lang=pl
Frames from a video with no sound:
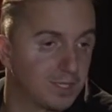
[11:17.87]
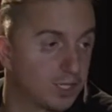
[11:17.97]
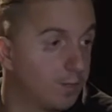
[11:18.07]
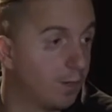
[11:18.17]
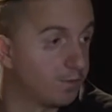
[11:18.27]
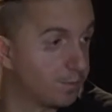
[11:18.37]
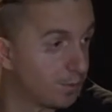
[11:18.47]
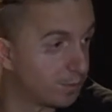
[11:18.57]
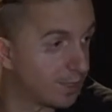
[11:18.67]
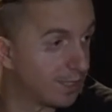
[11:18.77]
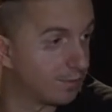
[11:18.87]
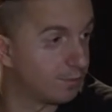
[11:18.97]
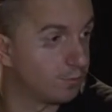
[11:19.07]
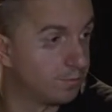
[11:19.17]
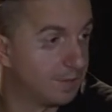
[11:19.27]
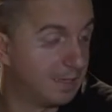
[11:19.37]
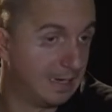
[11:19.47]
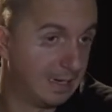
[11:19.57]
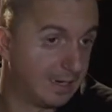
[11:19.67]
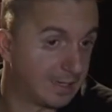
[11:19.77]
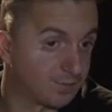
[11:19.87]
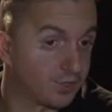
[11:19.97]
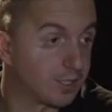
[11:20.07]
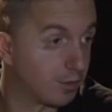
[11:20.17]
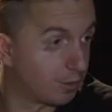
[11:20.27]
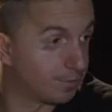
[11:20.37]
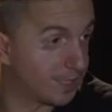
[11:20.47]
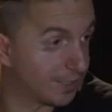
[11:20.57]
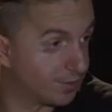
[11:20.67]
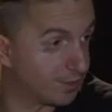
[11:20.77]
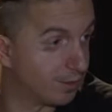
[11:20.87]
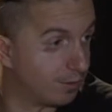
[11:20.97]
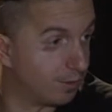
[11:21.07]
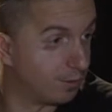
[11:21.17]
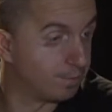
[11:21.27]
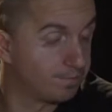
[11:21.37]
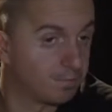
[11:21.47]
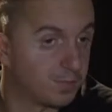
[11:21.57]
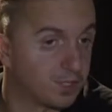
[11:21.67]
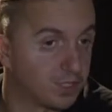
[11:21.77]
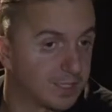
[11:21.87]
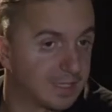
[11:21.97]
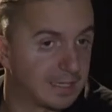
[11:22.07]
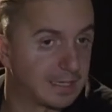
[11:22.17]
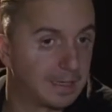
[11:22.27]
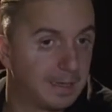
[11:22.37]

ze Śmiechów Zbronionego lub Wszystko o kobietach, wszystko o mężczyznach.